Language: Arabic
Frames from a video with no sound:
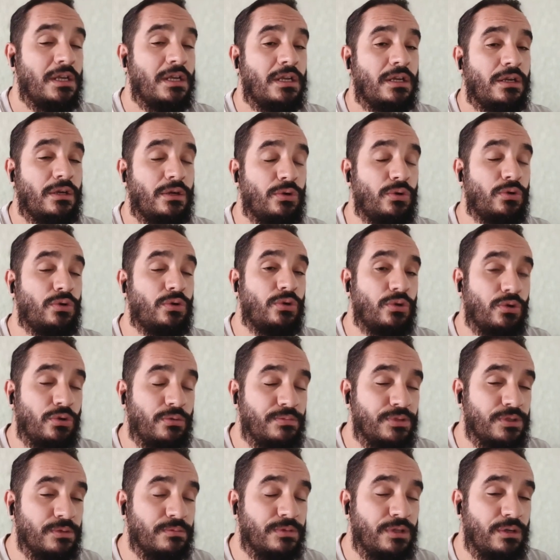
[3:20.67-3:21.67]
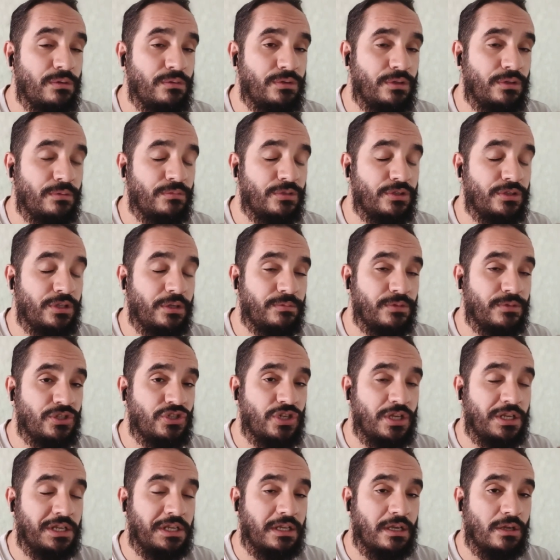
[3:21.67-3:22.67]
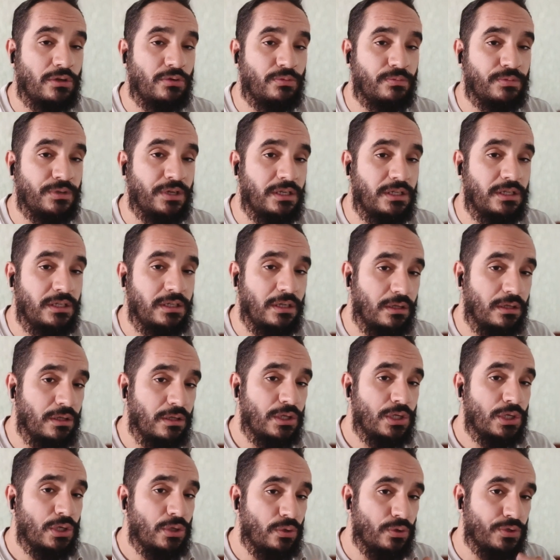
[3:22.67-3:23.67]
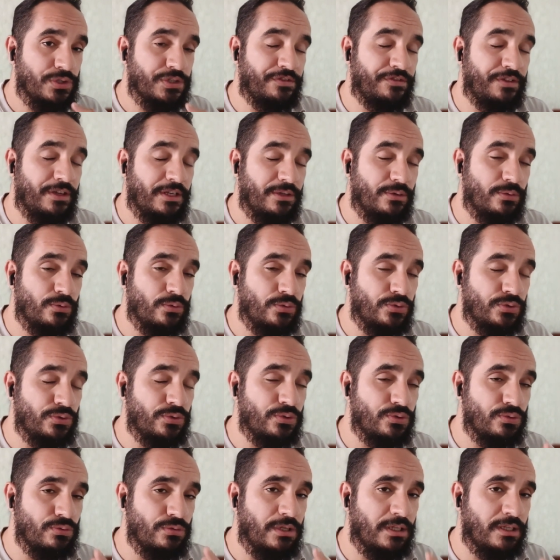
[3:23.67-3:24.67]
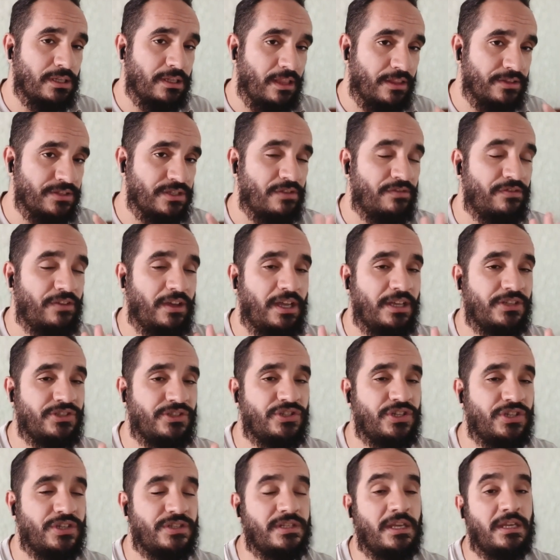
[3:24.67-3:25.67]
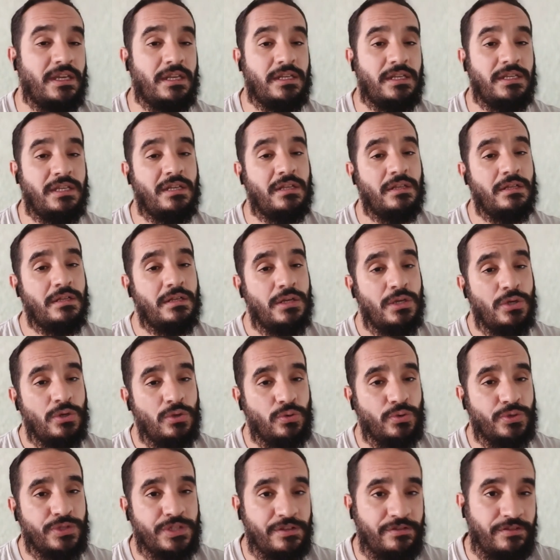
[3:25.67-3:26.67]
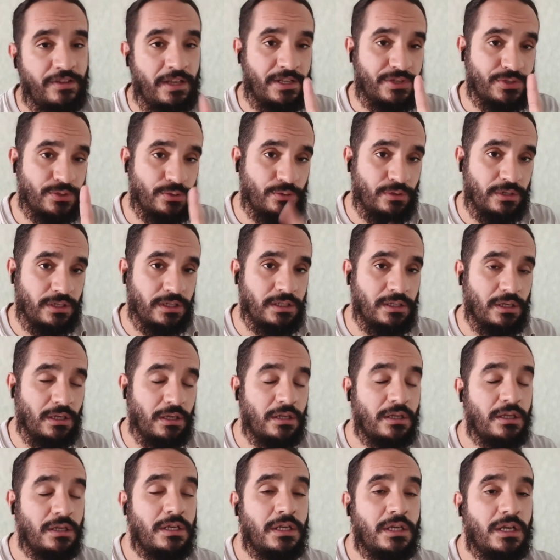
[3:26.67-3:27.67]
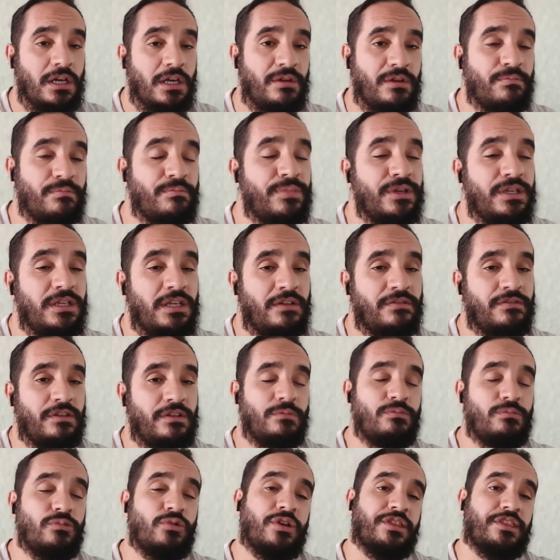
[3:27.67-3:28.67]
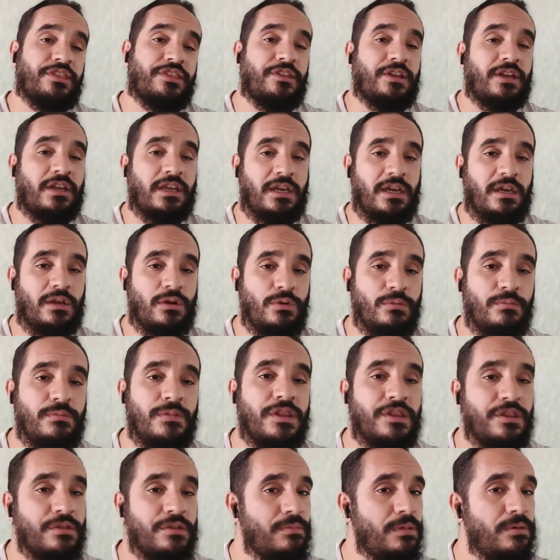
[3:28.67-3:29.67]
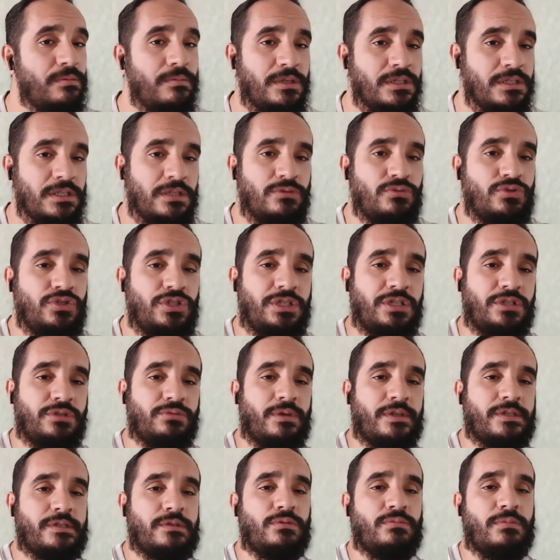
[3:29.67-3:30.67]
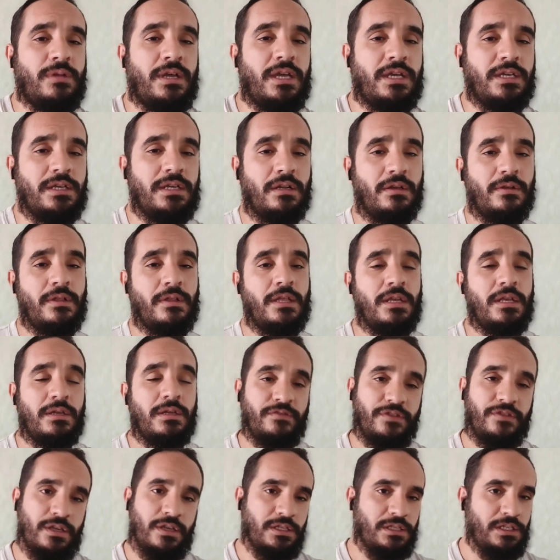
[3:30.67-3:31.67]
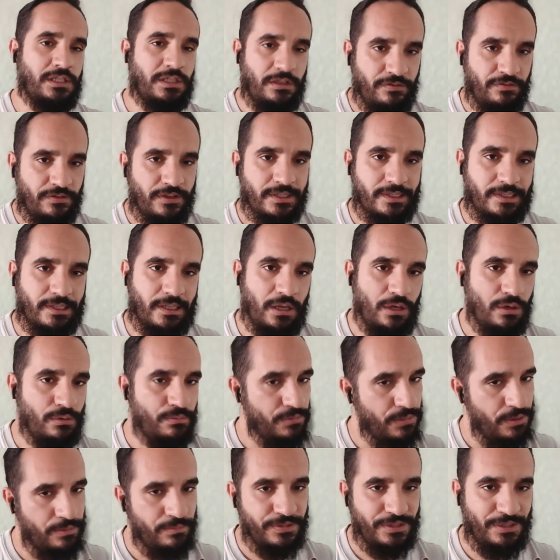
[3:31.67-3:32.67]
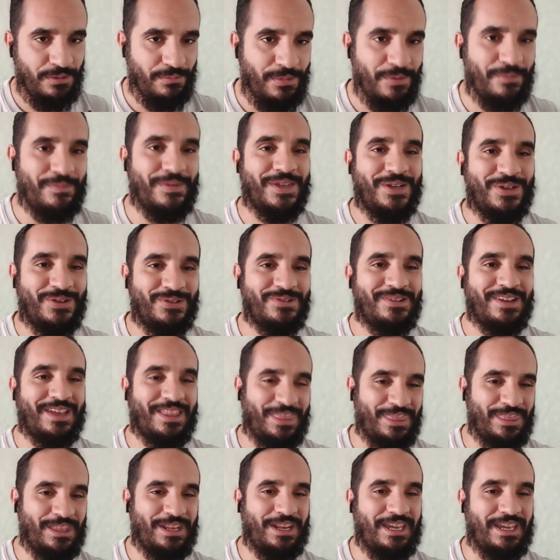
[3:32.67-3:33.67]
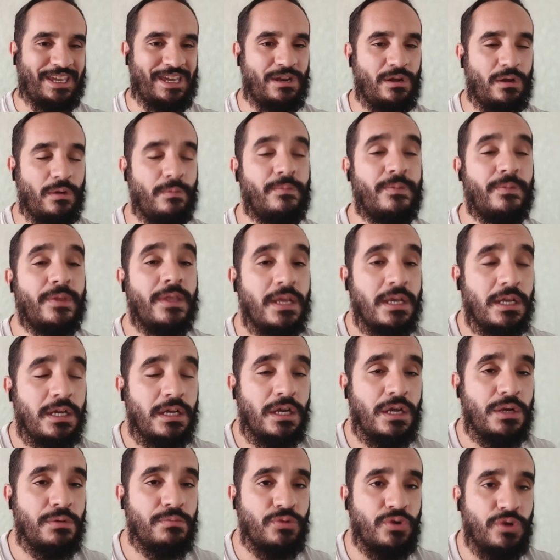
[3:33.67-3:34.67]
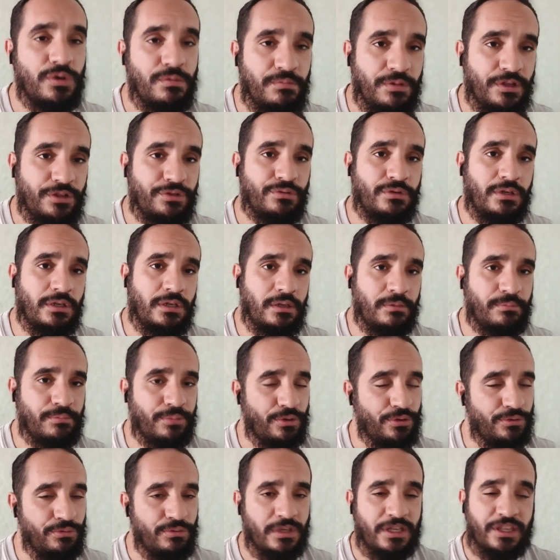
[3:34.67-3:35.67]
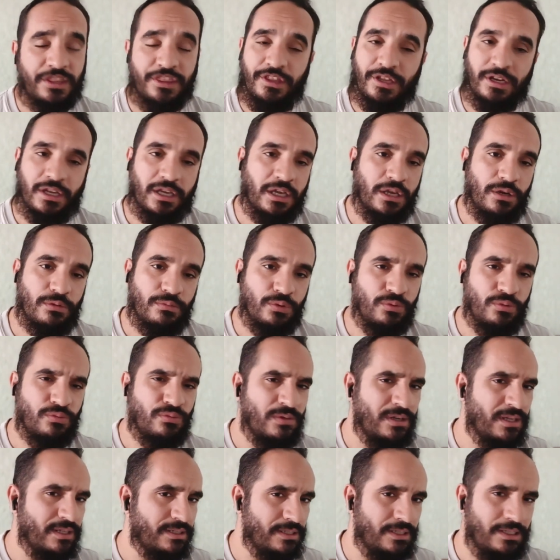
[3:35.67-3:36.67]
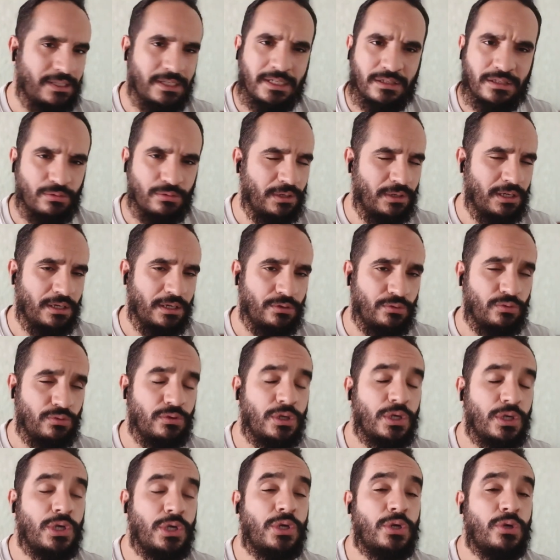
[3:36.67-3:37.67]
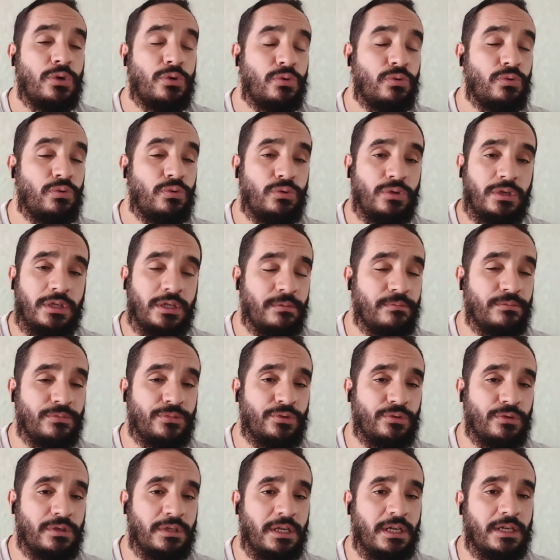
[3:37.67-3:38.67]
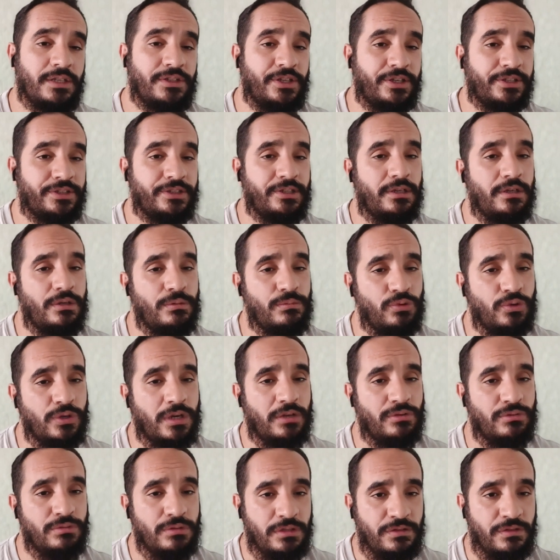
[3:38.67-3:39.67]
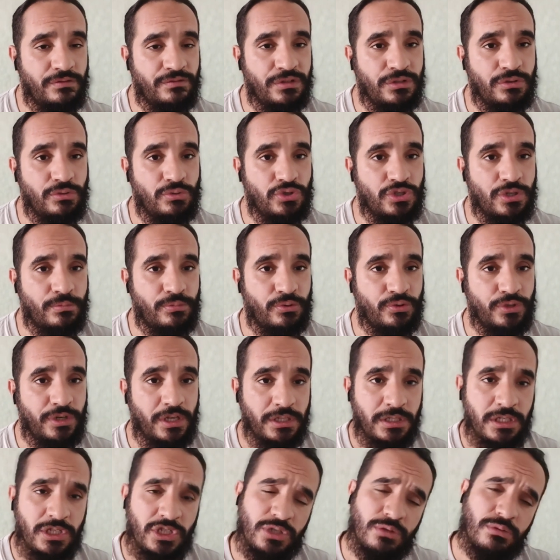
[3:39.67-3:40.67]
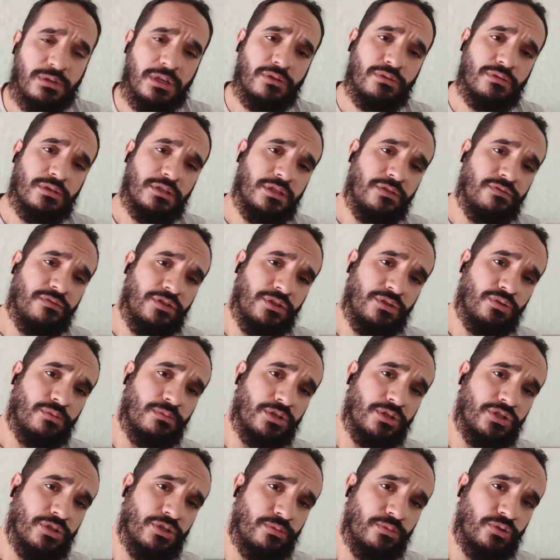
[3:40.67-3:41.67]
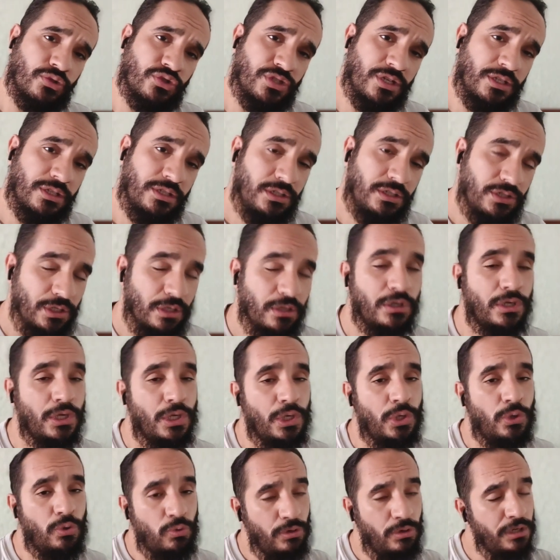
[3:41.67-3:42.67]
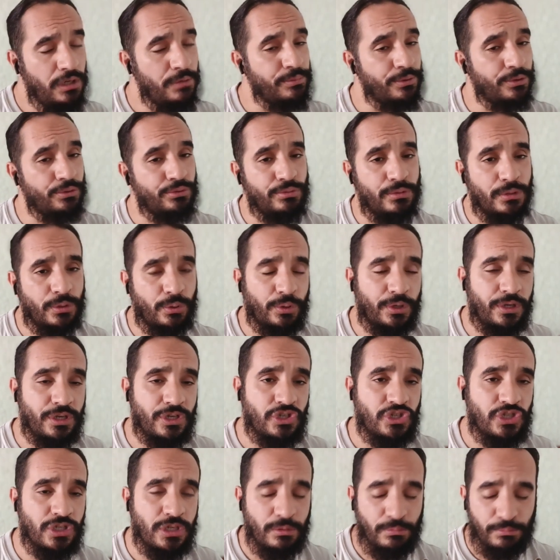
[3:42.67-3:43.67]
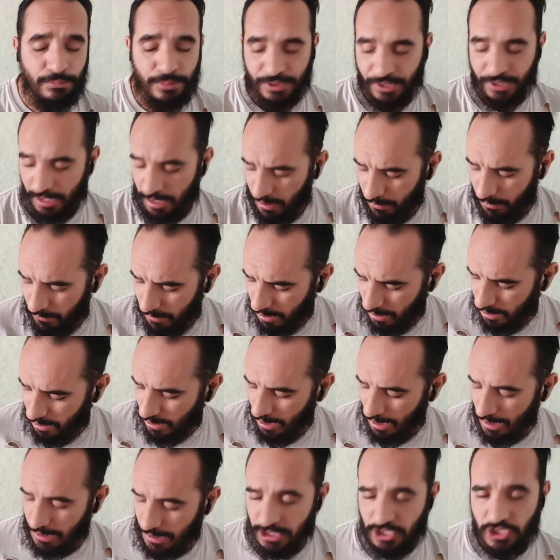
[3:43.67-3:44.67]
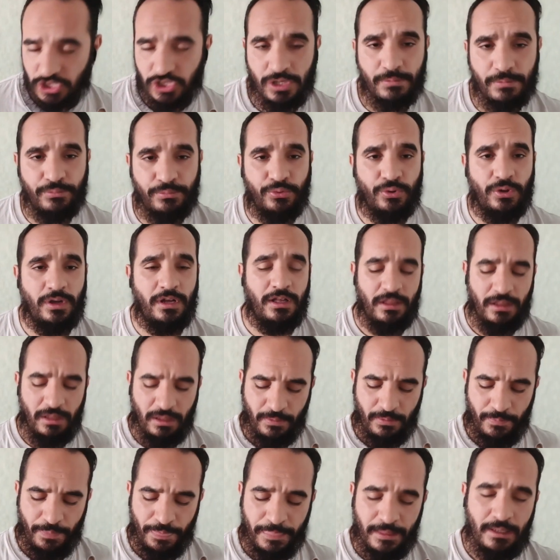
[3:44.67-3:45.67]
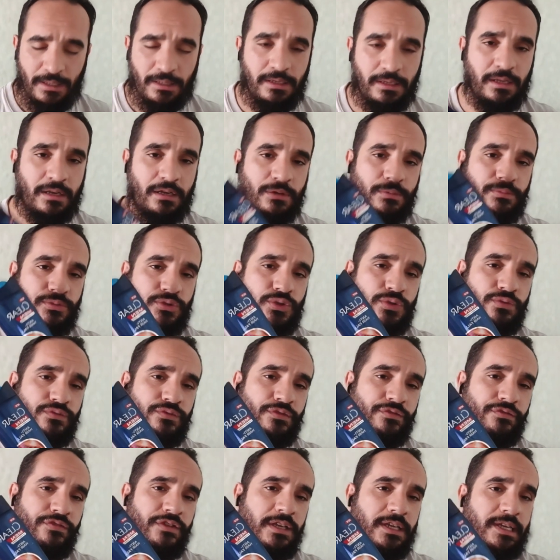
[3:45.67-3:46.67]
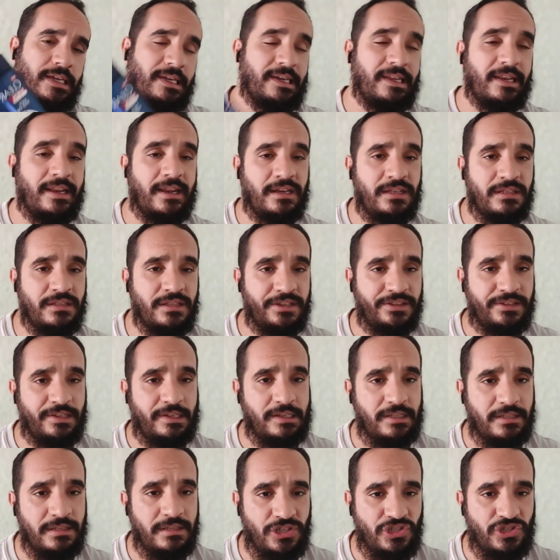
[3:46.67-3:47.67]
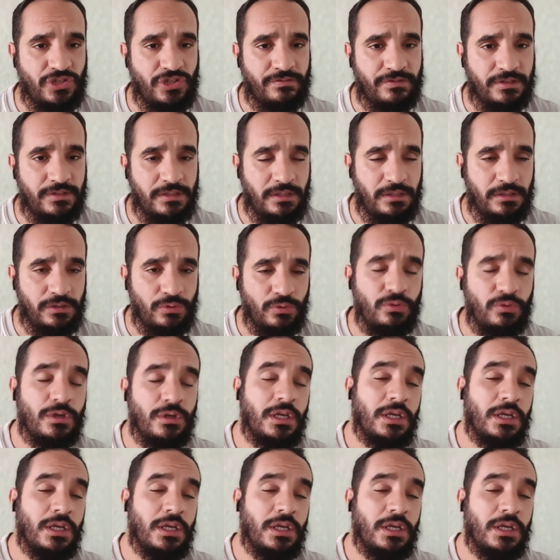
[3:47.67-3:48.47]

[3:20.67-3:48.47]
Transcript: لهو لهمش بداو يدعموا دعمتني شركه لبنانيه وصفحه وزوج ولا ثلاث صفحات جزائريه وصفحه سوريه ربي يحفظهم وكثر خيرهم من ثم ما زادوش يعني يتواصلوا معايا في يعني في صلاحهم مهما ما يكون كثر خيرهم المهم بعثوا لي لي برودوي كثر خيرهم وما سلكت والو والحمد لله درت لهم وكانوا لي فيديو جابوا نتيجه وكانوا لي فيديو ما جابوش نتيجه ولي برودوي الاخرين نشريهم بدراهمي كيحل الشامبو هذا اللي راكم تشوفوا فيه كلي راني درت عليه ديجا فيديو